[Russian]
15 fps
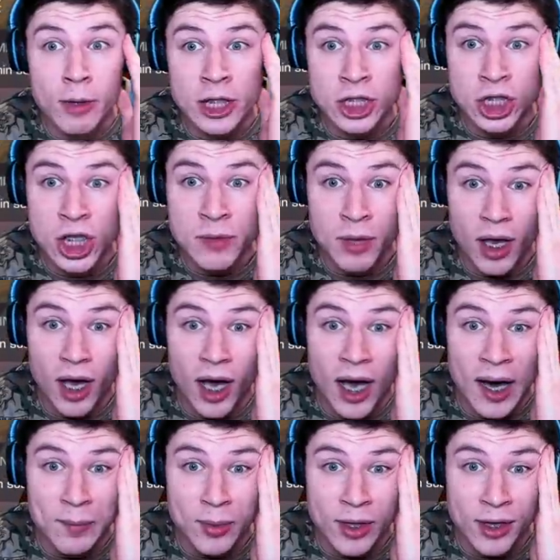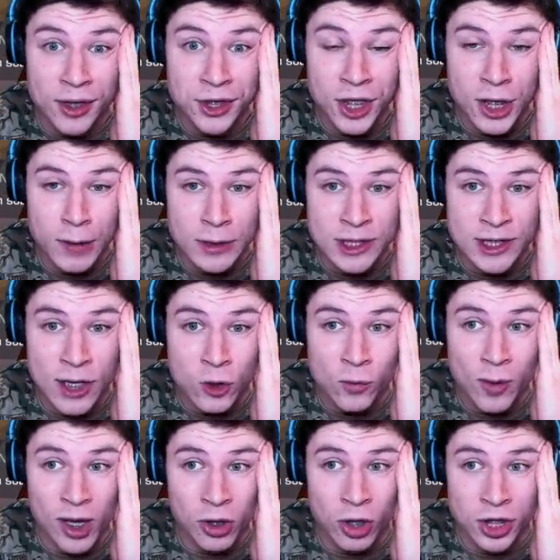режиме. Обалдеть не встать. У
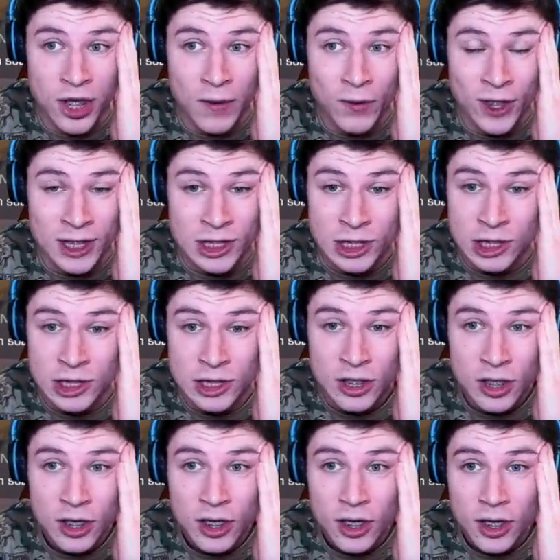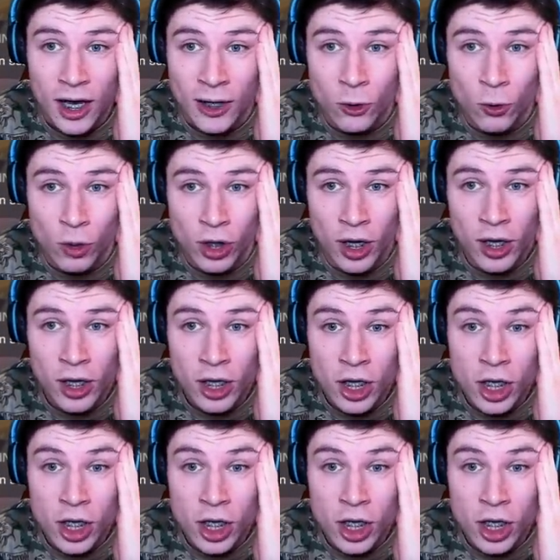меня 0.9, кажись. А ну-ка.